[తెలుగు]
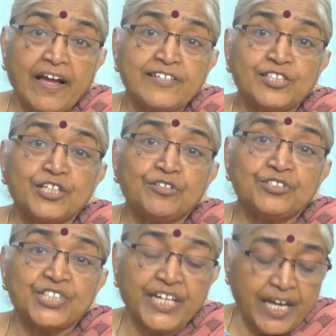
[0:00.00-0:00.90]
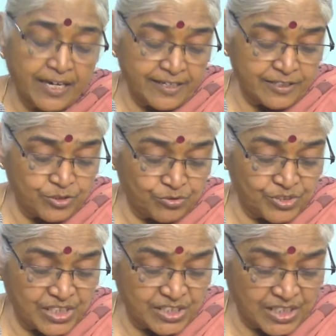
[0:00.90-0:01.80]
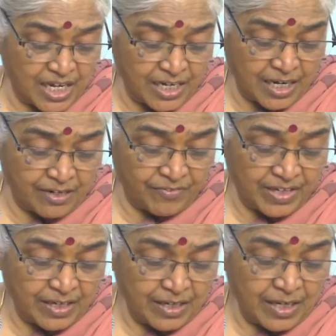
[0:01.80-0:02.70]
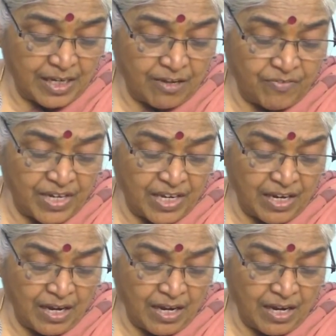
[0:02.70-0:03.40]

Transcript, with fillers: ఎగ్జిక్యూట్ చేయాలి అని చూసే స్థానాలు ఇవి ఇవి